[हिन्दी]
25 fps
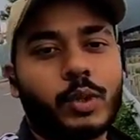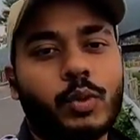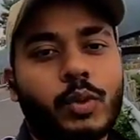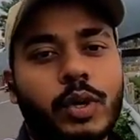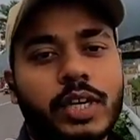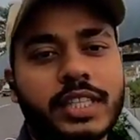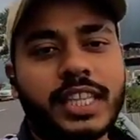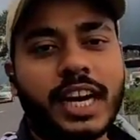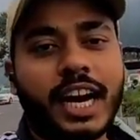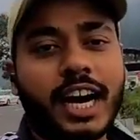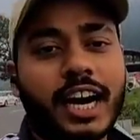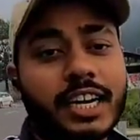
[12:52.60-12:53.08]

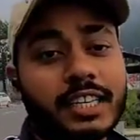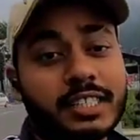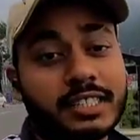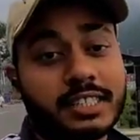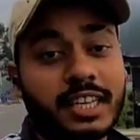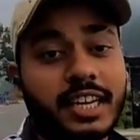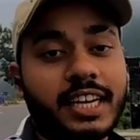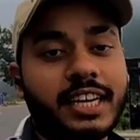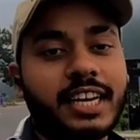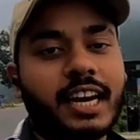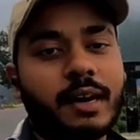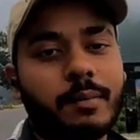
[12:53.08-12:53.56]
धुआंधार
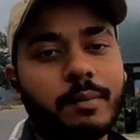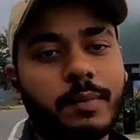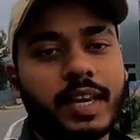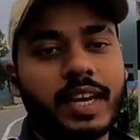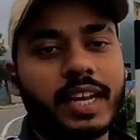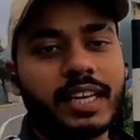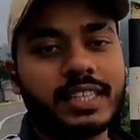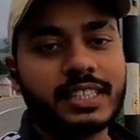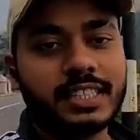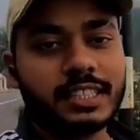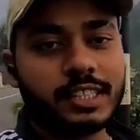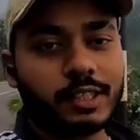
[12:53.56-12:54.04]
सही नाम
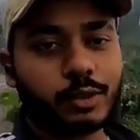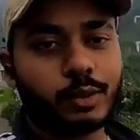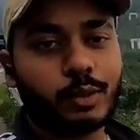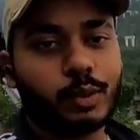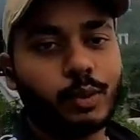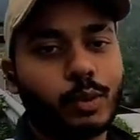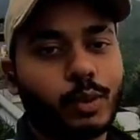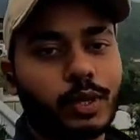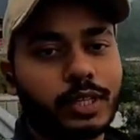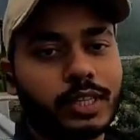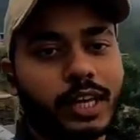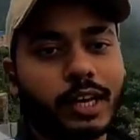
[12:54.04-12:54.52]
धरा है जिससे
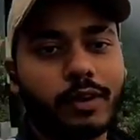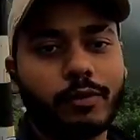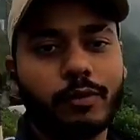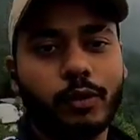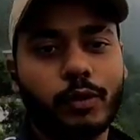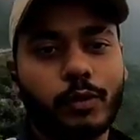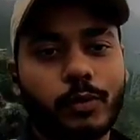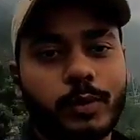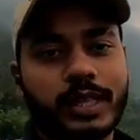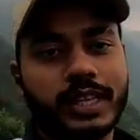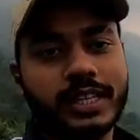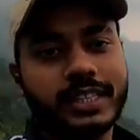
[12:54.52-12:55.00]
धुआंधार
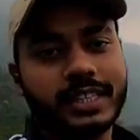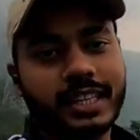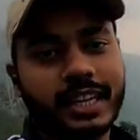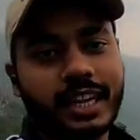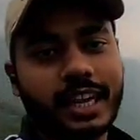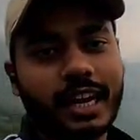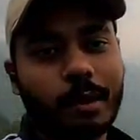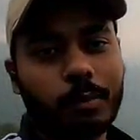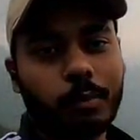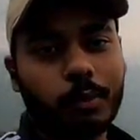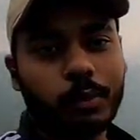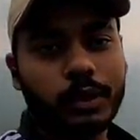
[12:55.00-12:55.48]
व्यू भी दिखता
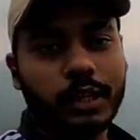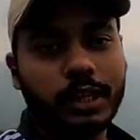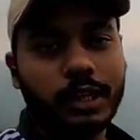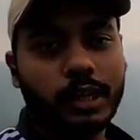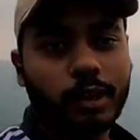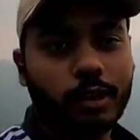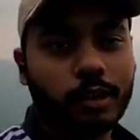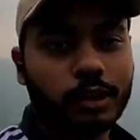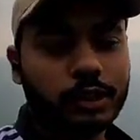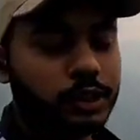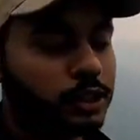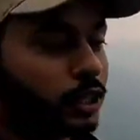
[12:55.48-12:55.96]
है आपको दिख
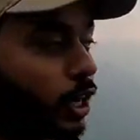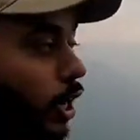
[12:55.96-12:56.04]
रहा होगा